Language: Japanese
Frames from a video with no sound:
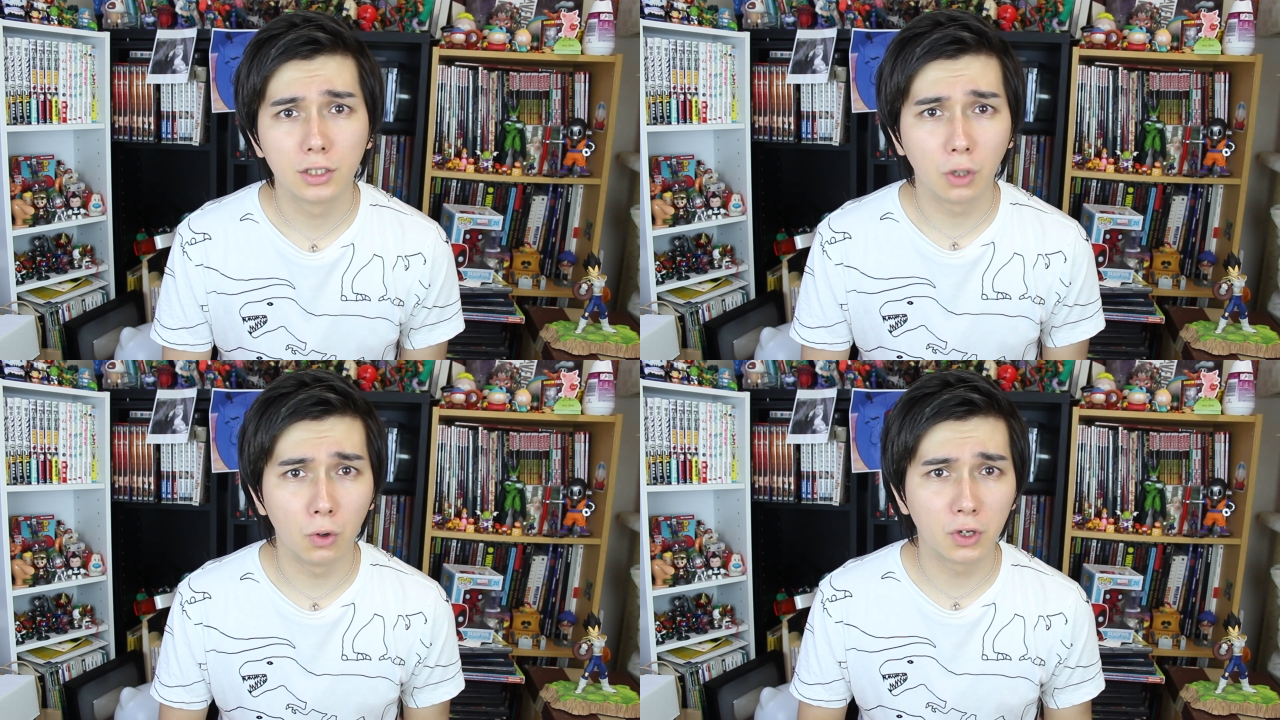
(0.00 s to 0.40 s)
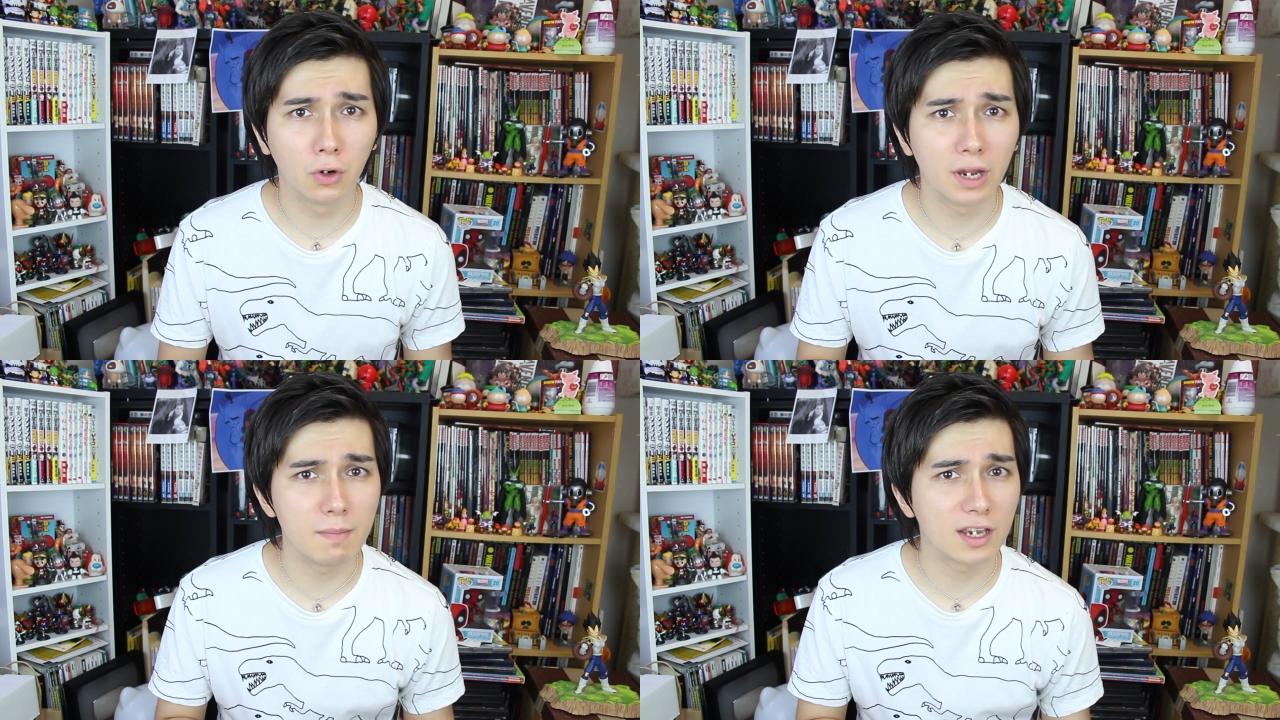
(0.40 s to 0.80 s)
東
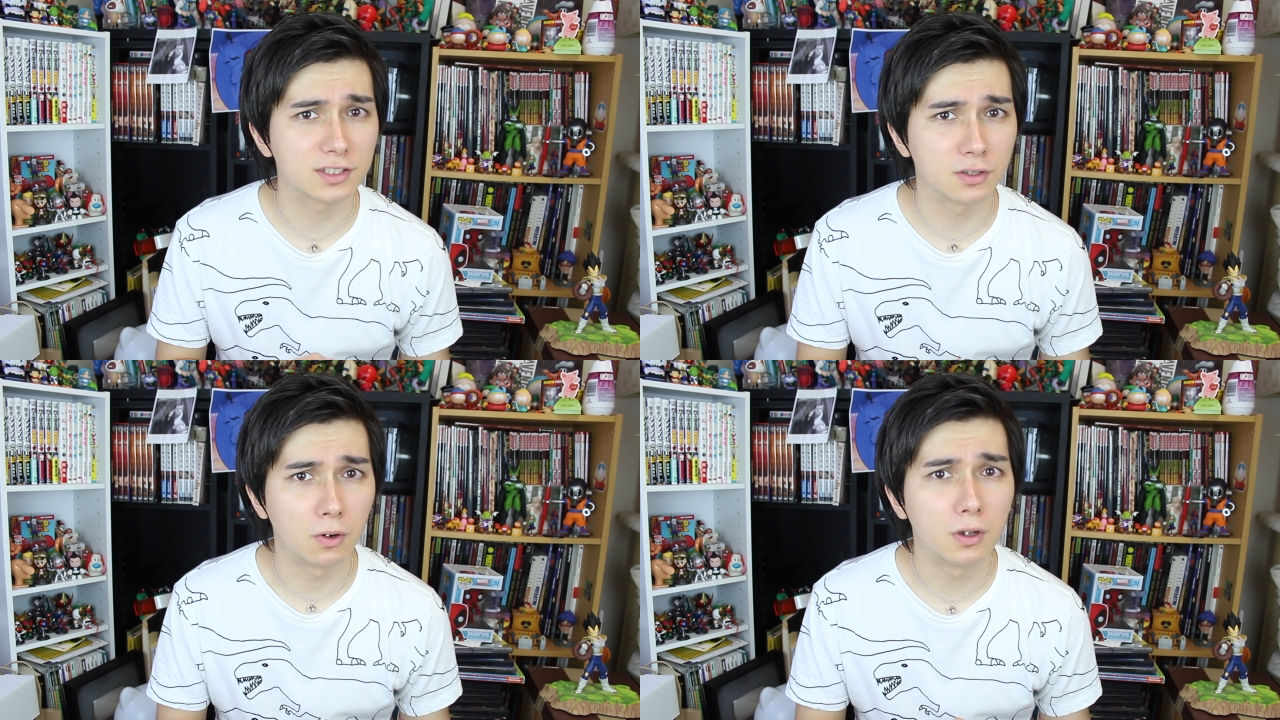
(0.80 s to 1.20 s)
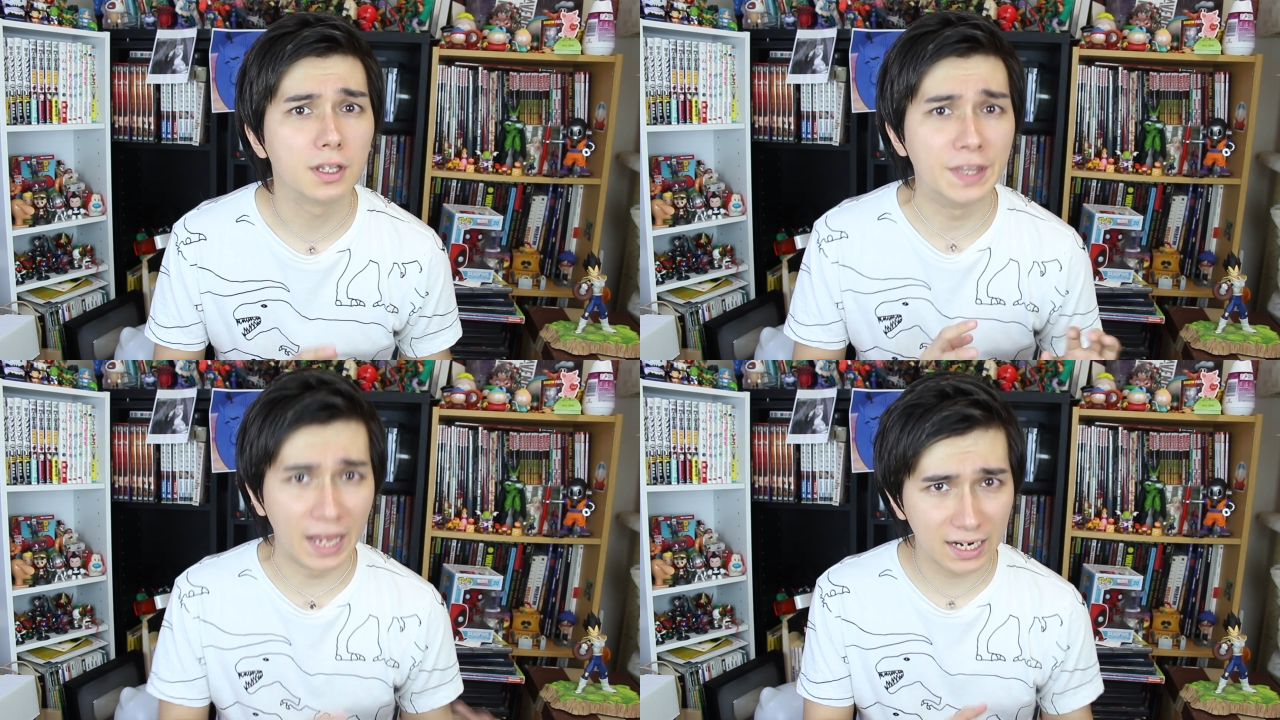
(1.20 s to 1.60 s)
京 MX の
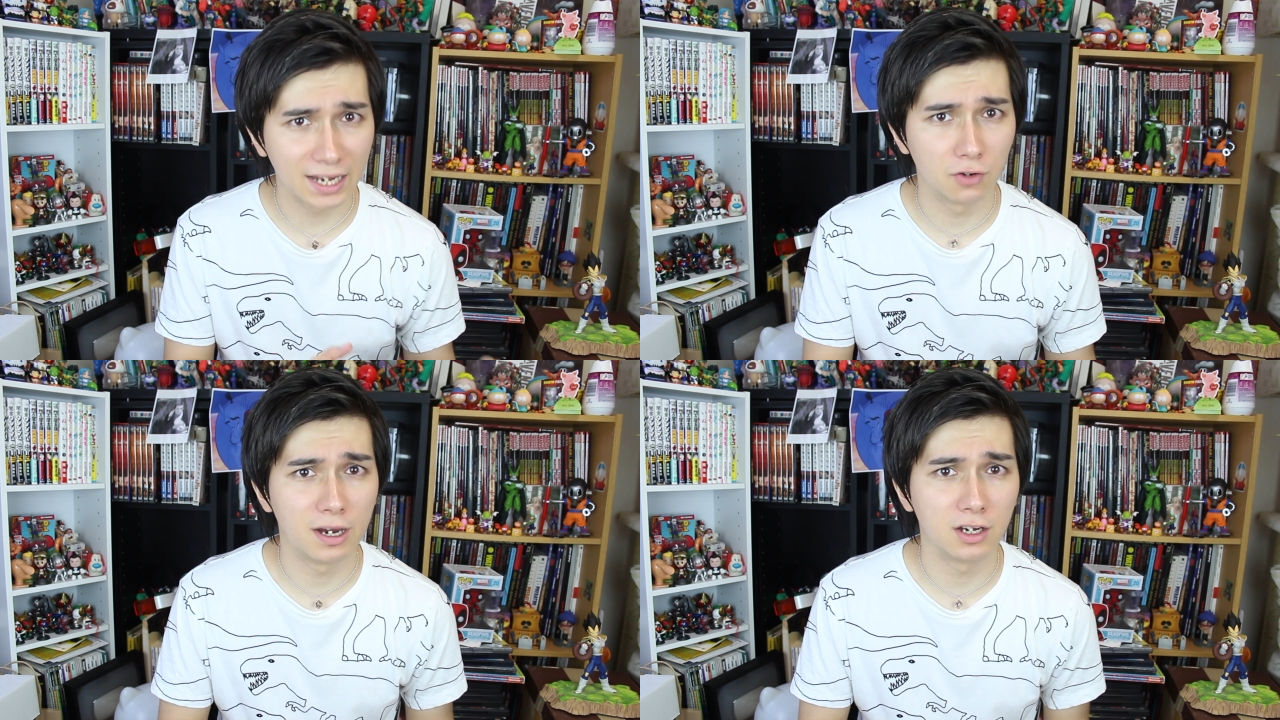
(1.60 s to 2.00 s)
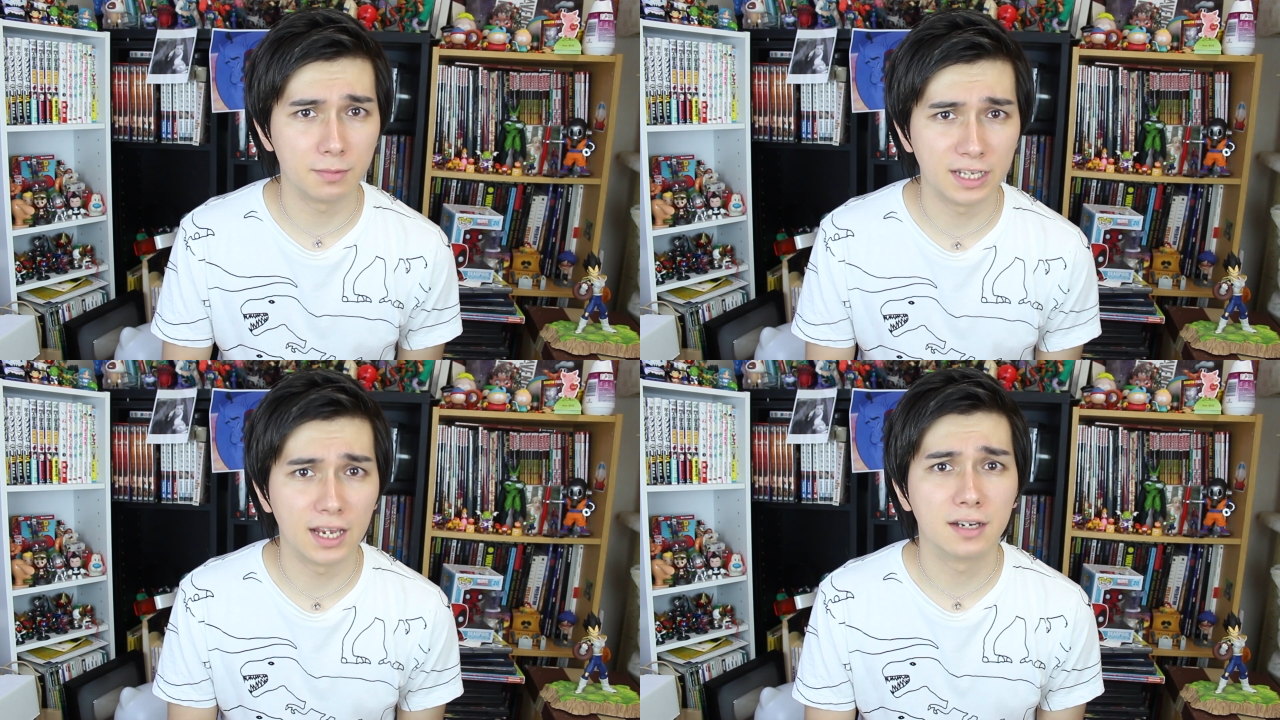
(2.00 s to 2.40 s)
何かの番
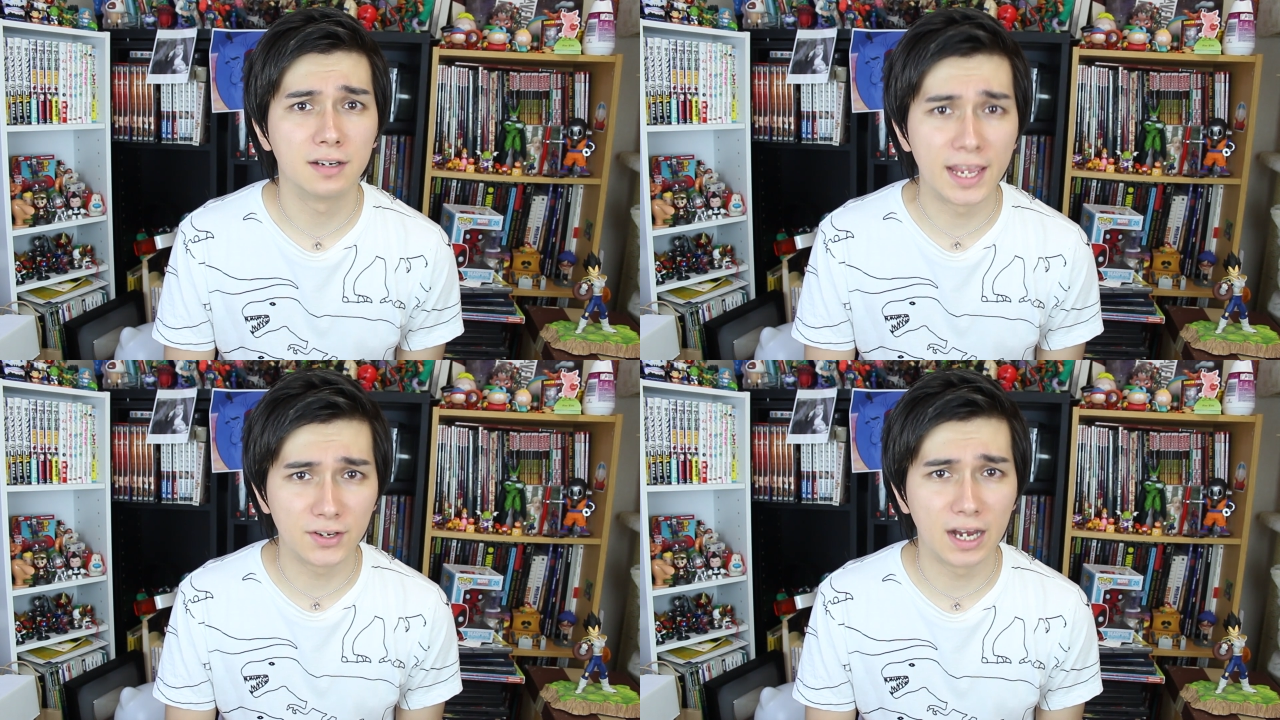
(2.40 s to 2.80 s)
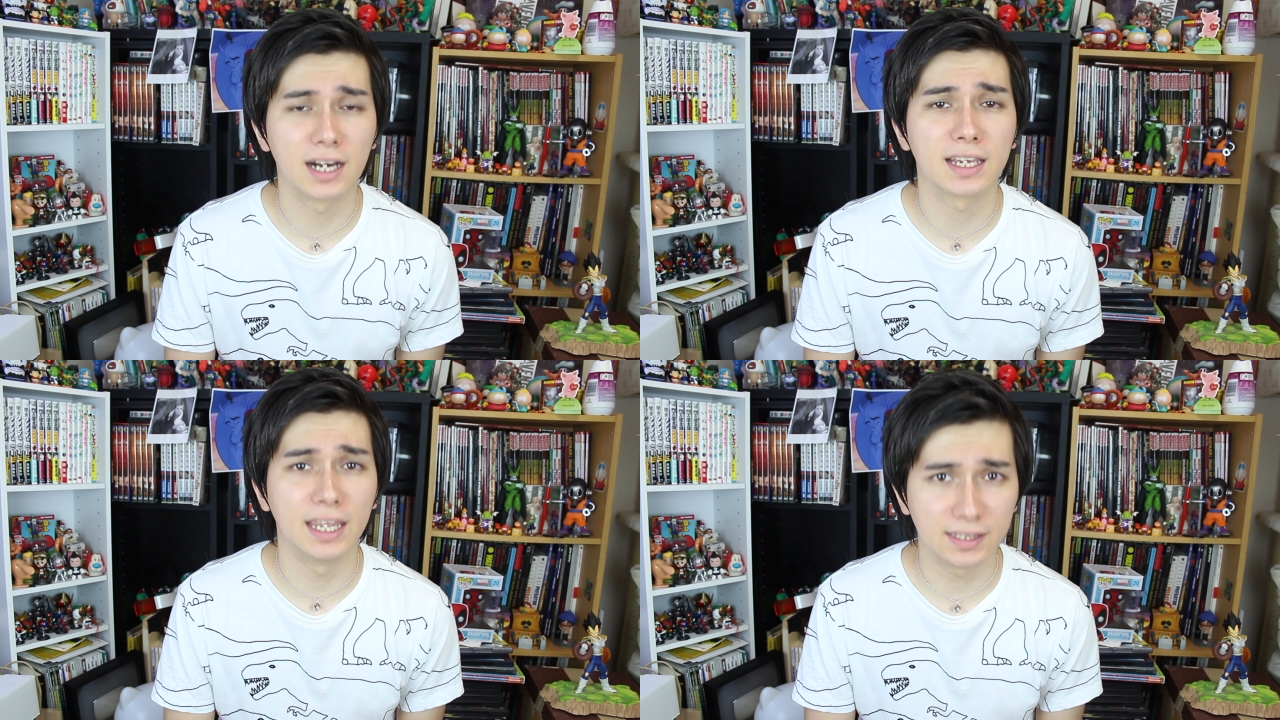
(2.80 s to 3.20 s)
組でレギュラー
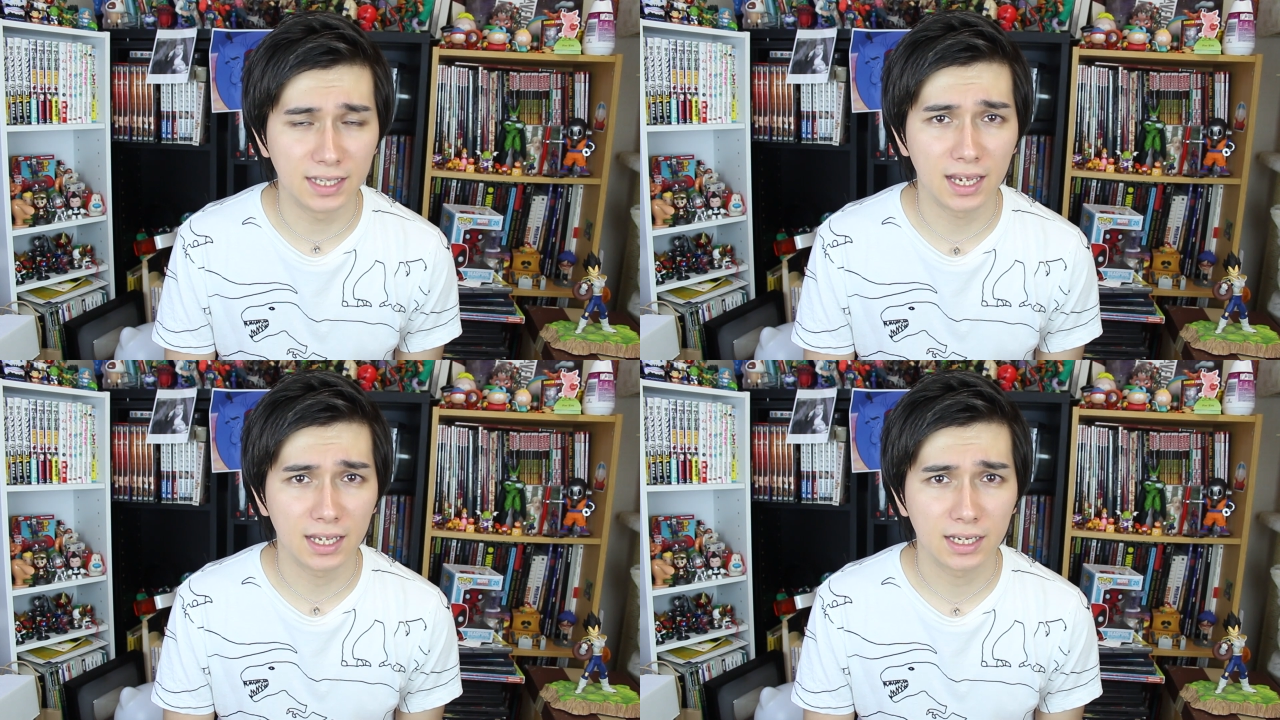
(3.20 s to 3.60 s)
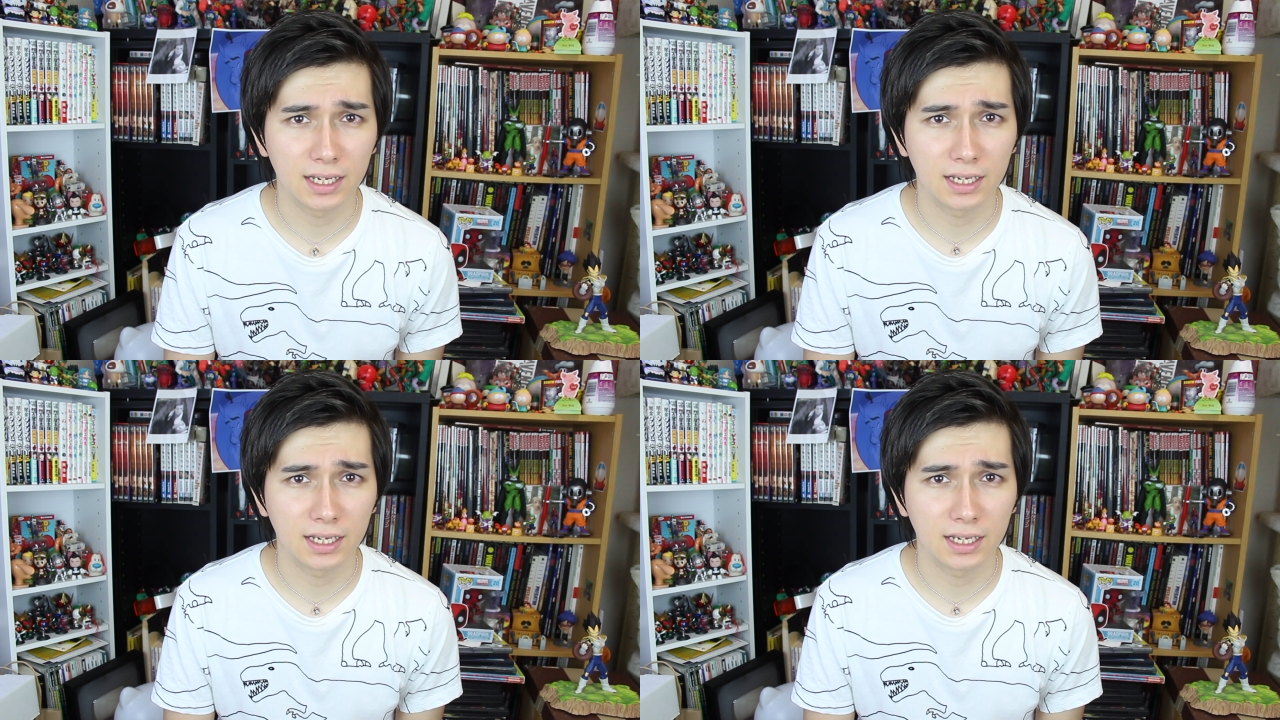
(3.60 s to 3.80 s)
が決定